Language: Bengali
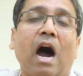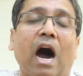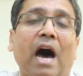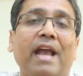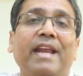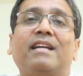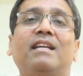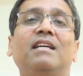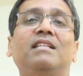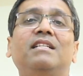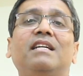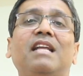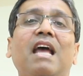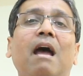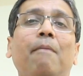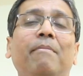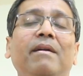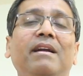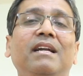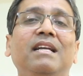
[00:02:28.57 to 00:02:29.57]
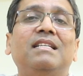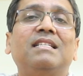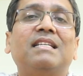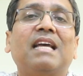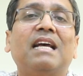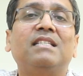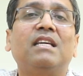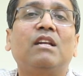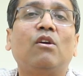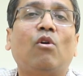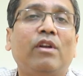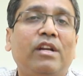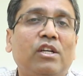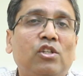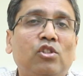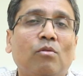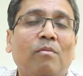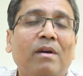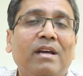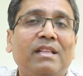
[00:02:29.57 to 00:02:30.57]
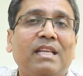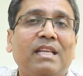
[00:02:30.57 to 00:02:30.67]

আরেকটা যেটা অ্যাপেন্ডিক্স ক্যান্সারে অনেক সময়